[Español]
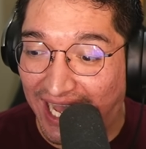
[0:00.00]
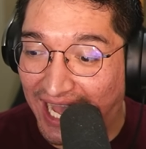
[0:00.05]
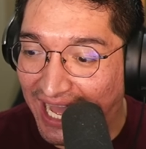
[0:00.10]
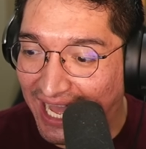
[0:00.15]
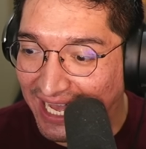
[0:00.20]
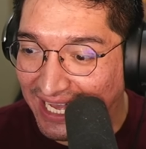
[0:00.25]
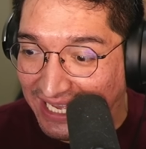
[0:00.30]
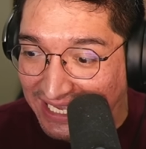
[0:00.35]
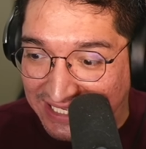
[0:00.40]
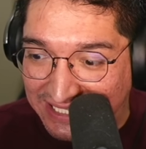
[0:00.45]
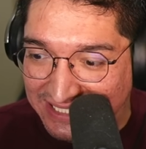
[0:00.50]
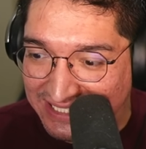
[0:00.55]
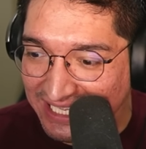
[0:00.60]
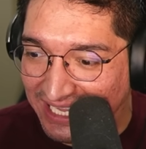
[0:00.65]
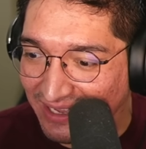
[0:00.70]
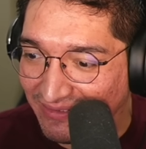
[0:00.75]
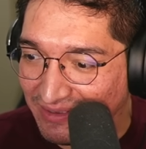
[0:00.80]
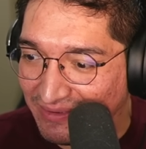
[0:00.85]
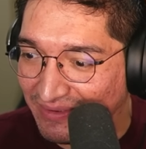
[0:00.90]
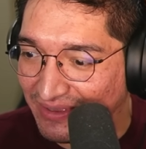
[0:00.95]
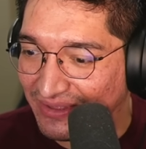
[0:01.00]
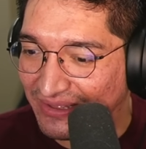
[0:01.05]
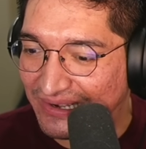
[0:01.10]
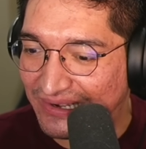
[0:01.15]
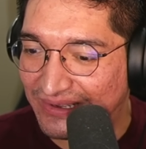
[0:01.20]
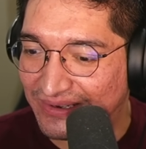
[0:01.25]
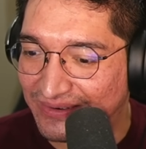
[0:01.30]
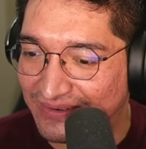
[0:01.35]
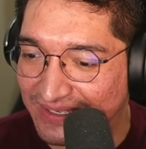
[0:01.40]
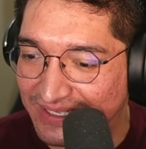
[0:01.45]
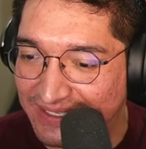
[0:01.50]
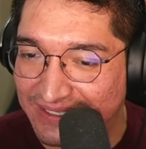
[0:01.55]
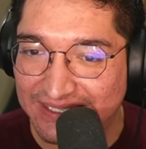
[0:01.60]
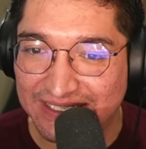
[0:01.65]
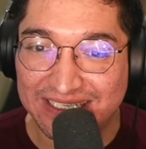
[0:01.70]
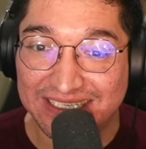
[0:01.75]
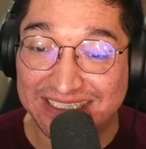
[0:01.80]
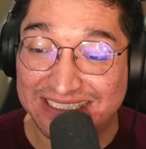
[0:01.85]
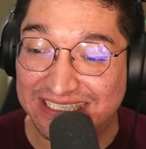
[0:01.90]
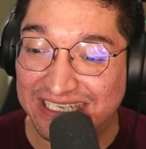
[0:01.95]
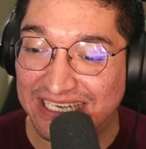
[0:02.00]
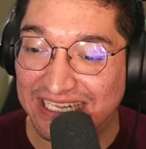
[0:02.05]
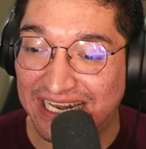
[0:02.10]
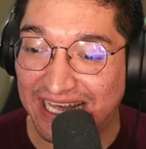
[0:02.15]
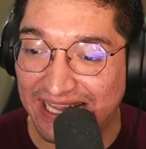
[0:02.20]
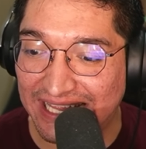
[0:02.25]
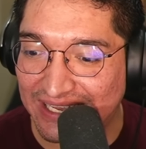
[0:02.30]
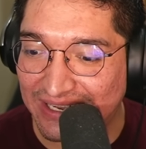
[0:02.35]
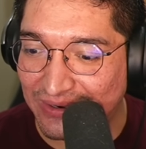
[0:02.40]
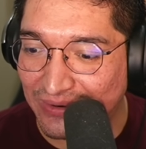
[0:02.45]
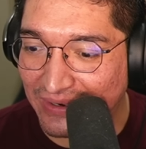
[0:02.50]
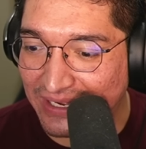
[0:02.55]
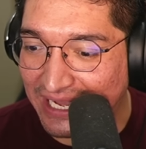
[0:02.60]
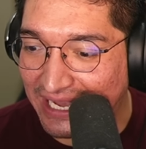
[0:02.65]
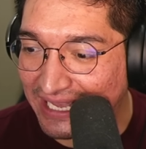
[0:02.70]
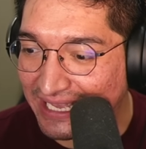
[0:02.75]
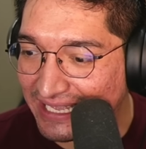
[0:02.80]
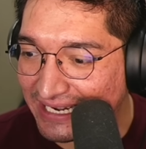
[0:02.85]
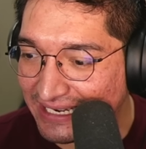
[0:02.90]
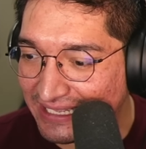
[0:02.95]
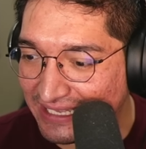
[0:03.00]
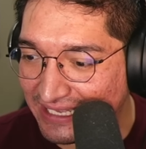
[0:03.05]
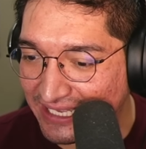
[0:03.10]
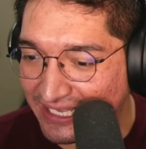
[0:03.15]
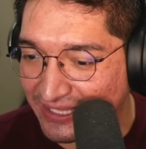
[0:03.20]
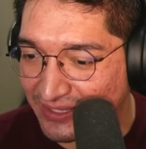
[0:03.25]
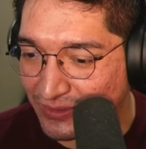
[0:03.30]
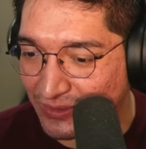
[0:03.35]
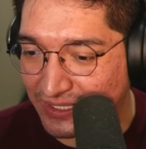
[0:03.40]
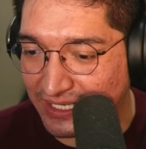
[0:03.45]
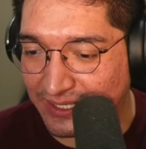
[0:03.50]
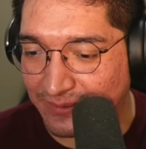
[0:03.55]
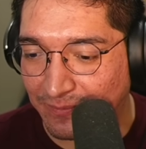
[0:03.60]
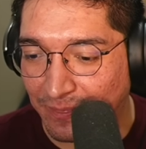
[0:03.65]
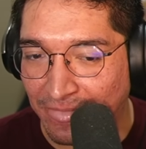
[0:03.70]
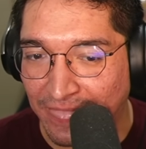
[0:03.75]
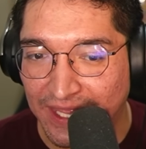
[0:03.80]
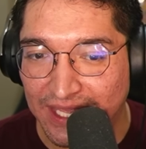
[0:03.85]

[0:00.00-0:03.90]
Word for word: Hasta a mí me dolió, güey. Se la dejó caer y dura.